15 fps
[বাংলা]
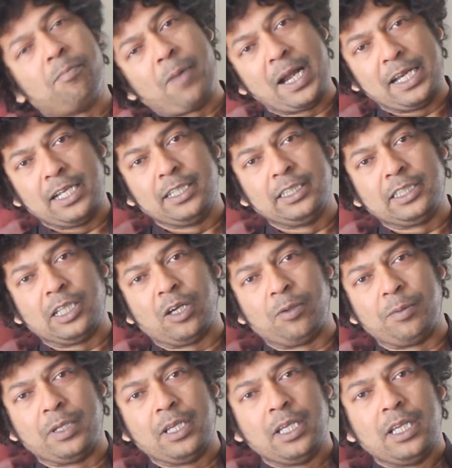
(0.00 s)
মাইনে নিতে
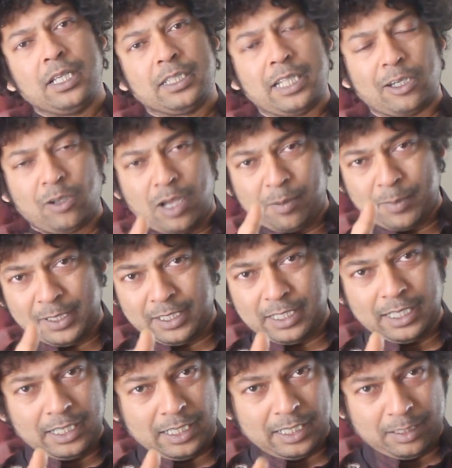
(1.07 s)
হবে দাঁড়াও আমার
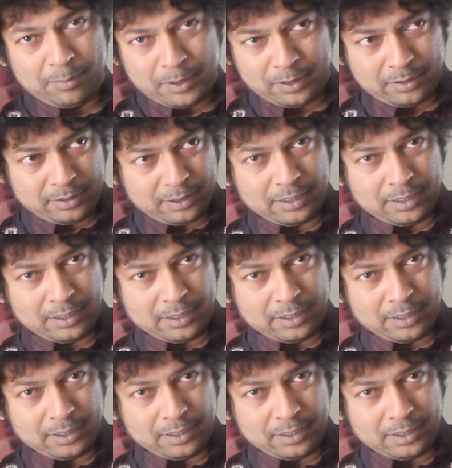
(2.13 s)
আমার